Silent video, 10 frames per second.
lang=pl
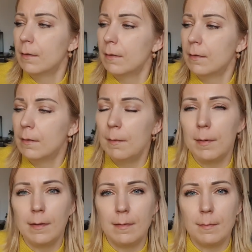nie
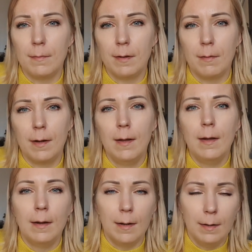będę zamawiała,
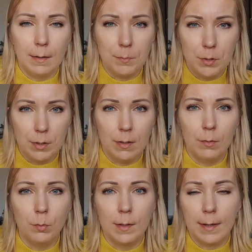ale jak mi się
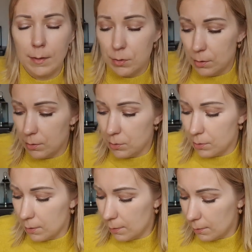uda gdzieś